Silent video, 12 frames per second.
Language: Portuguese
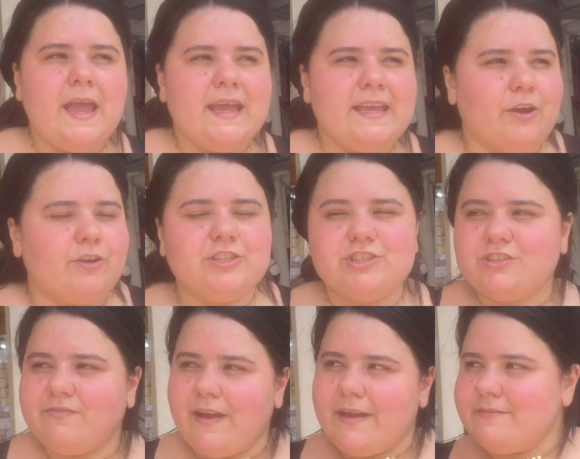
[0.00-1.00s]
E agora a gente
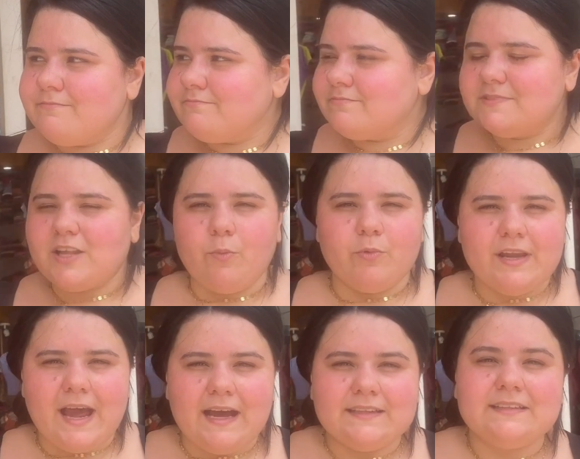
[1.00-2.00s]
vai dar uma
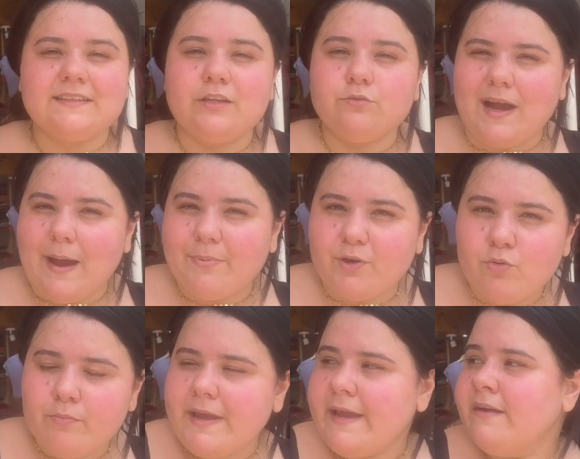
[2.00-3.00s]
olhada. Tem lugar pra
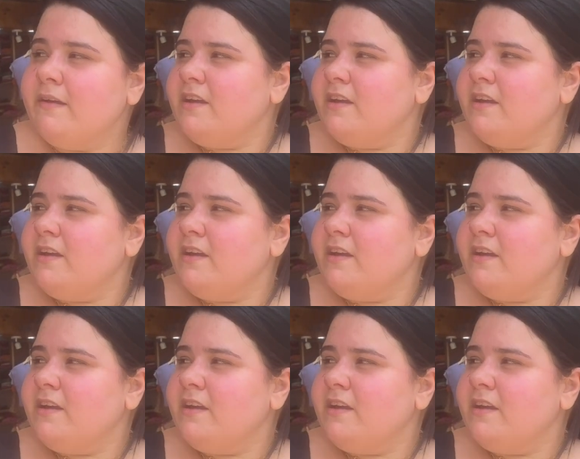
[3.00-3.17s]
comer.